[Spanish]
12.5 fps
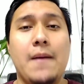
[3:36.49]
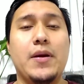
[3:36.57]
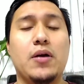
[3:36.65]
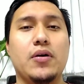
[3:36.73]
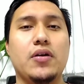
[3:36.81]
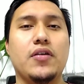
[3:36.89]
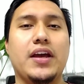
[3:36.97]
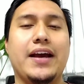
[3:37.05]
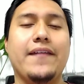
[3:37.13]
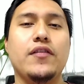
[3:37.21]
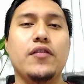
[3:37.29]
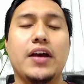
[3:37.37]
Pero bueno,
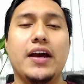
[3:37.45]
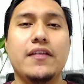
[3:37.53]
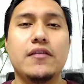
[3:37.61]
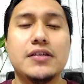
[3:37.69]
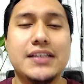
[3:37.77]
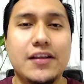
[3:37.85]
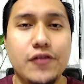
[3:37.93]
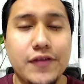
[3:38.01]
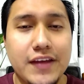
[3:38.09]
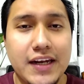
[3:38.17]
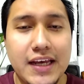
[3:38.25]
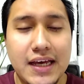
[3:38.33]
dejando, dejando esta
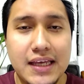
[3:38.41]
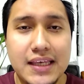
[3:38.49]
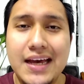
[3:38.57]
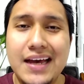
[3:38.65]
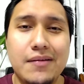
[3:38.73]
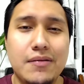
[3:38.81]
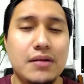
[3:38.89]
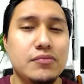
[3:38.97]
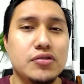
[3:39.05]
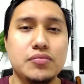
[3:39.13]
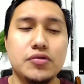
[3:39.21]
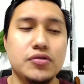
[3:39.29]
tontería, ya
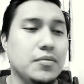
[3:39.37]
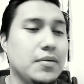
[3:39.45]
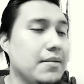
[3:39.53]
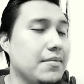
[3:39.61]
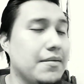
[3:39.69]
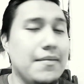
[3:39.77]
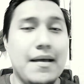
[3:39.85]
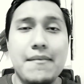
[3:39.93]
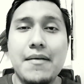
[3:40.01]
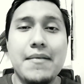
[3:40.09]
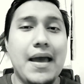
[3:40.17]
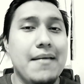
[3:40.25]
hablamos mucho, bla, bla, bla,
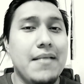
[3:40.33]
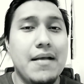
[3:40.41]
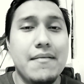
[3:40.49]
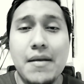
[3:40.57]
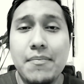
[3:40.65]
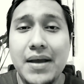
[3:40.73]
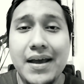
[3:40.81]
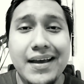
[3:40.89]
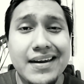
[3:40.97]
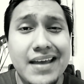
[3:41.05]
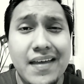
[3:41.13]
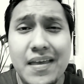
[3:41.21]
bla, bla, bla, bla,
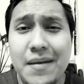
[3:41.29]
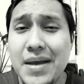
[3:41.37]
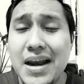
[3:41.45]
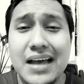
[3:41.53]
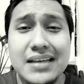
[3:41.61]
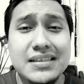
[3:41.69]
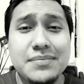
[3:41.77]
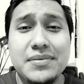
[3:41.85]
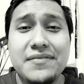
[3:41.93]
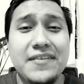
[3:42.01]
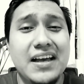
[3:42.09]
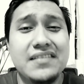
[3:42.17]
ya dame las
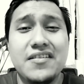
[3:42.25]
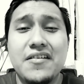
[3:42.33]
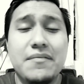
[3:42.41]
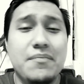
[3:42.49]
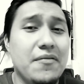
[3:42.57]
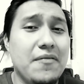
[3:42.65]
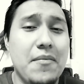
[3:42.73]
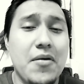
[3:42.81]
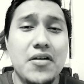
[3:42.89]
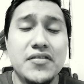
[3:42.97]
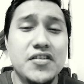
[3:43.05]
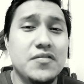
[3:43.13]
especificaciones, por
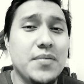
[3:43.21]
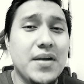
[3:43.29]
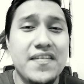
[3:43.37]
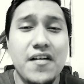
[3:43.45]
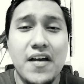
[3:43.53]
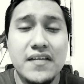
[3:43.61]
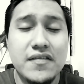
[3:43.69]
favor, estoy esperando